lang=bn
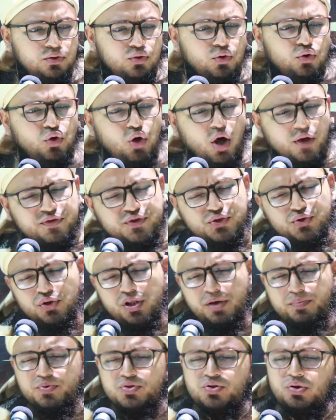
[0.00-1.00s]
তো নফস
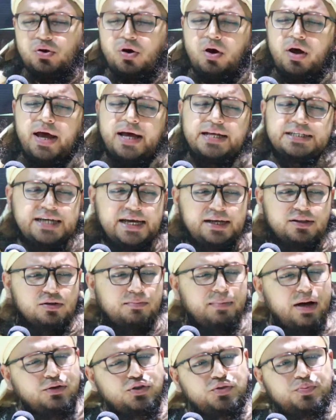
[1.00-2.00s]
যদি বুজুর্গ হয়ে যায়
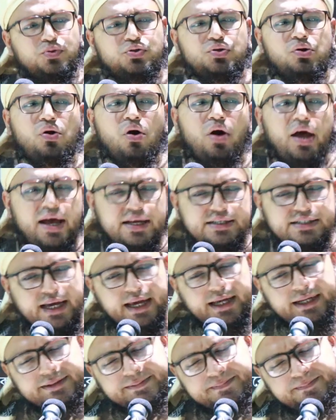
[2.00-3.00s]
তো মানুষ বুজুর্গ হয়ে
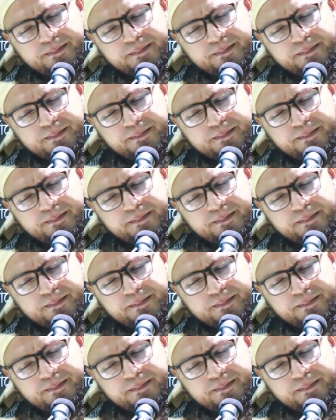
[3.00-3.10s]
যায়